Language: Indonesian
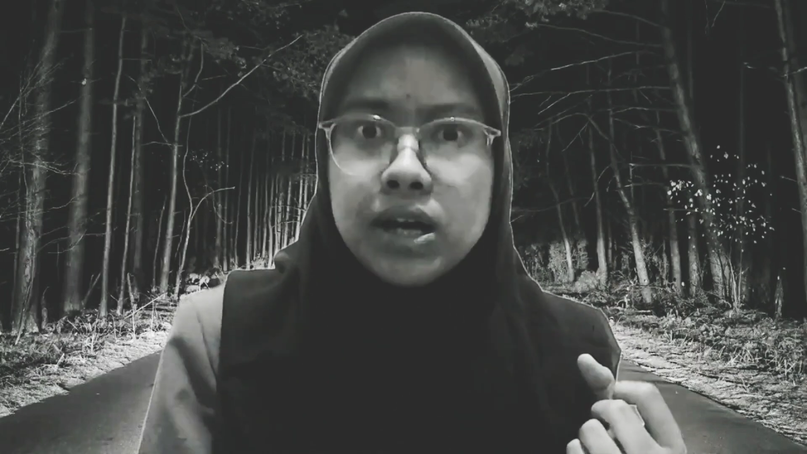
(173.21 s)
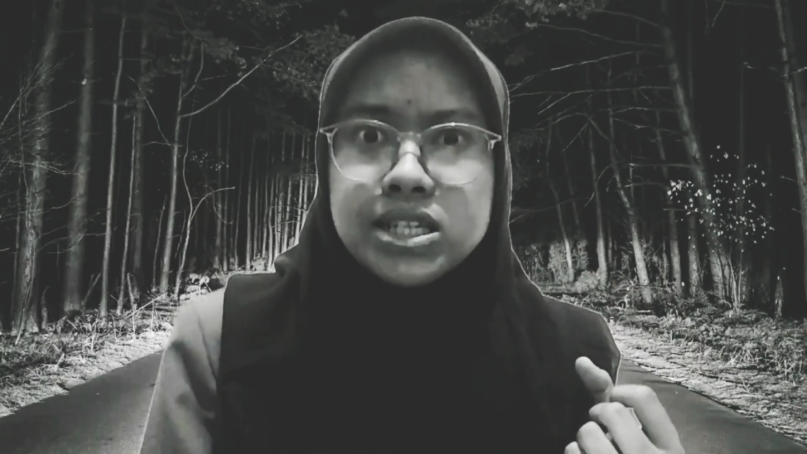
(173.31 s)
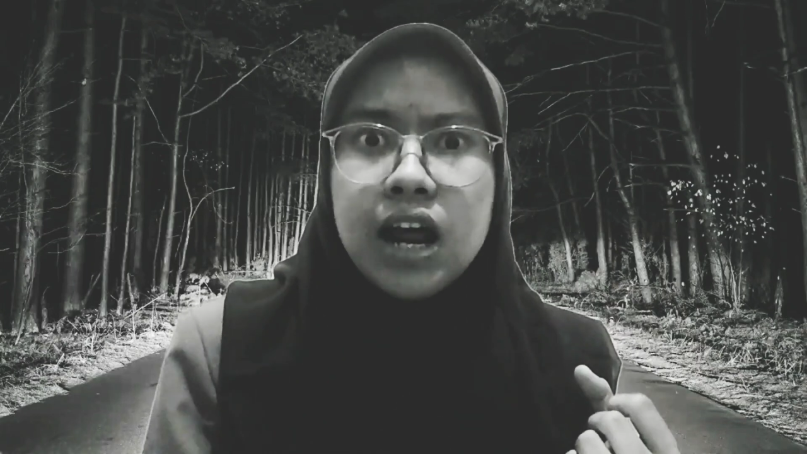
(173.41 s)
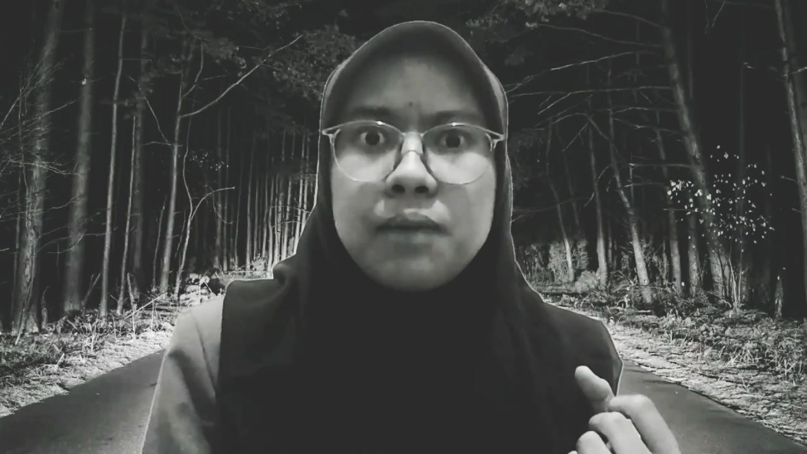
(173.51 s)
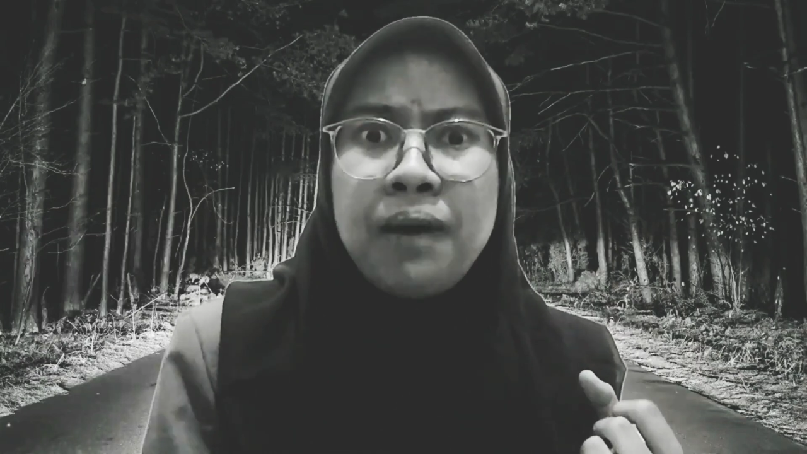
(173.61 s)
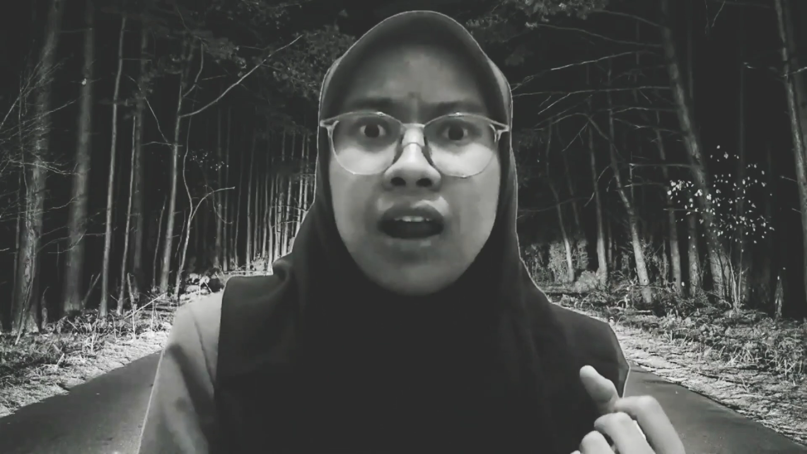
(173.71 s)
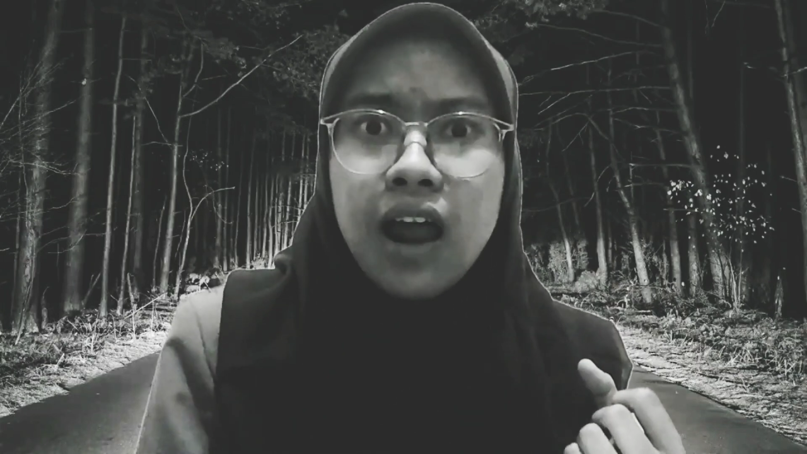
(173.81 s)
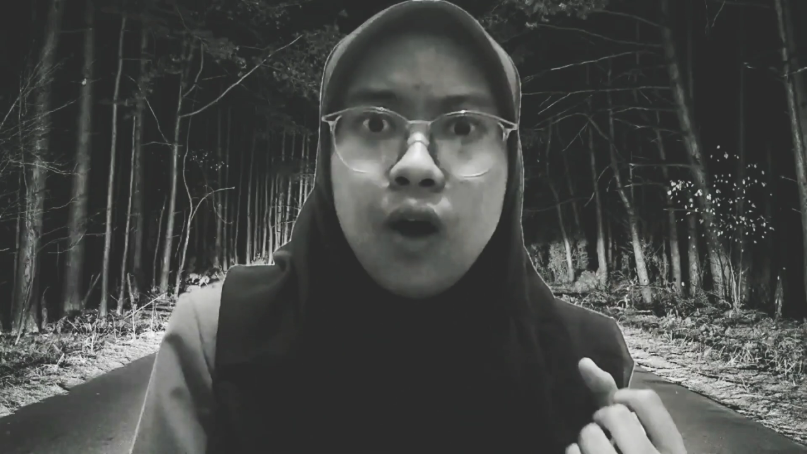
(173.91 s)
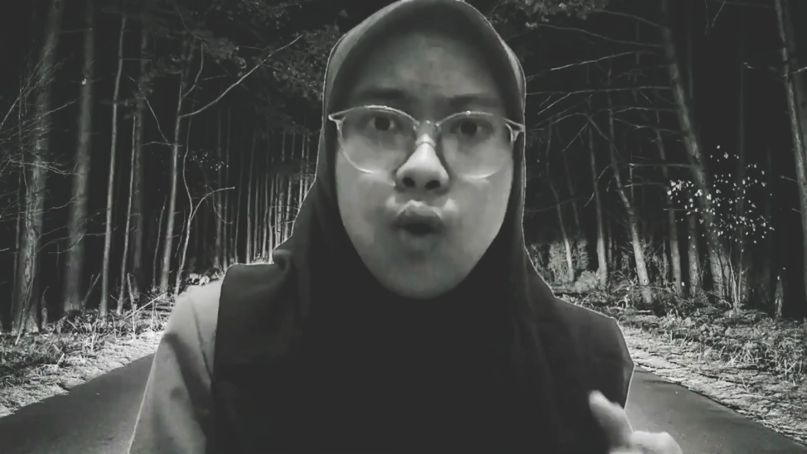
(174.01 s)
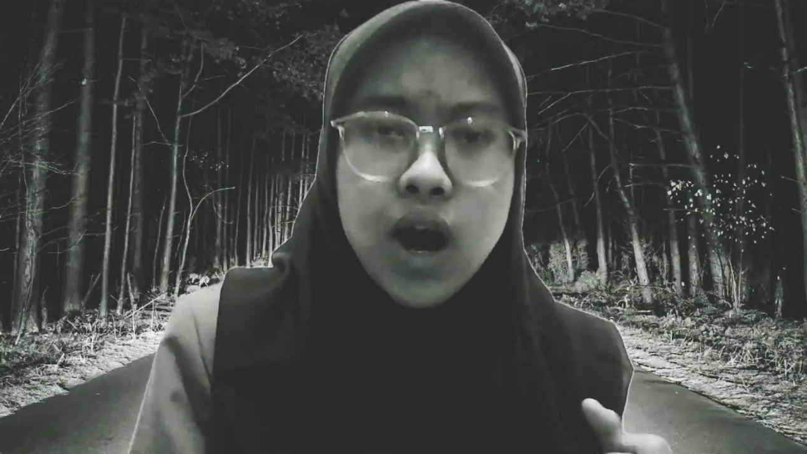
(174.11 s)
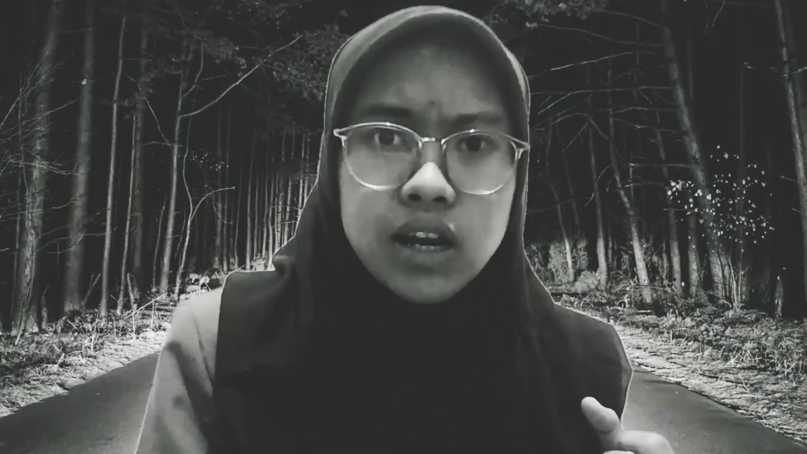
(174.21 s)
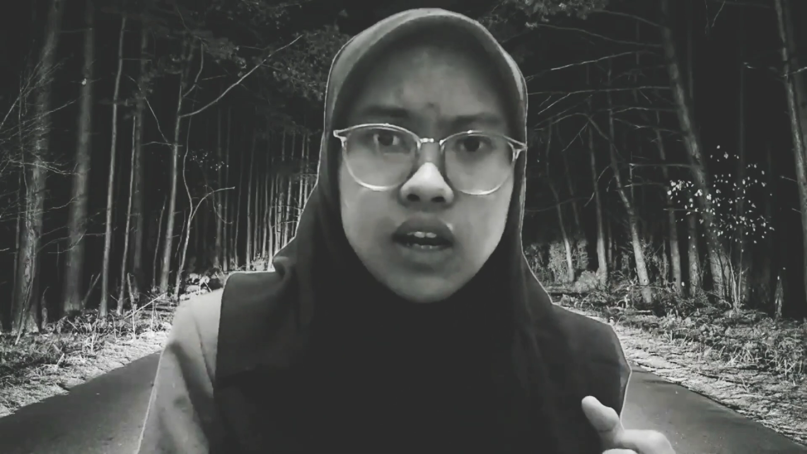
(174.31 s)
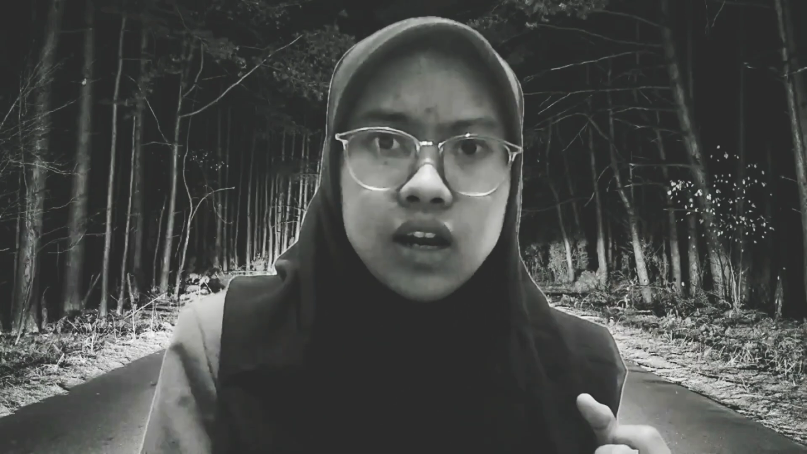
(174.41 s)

ke jalan pahlawan.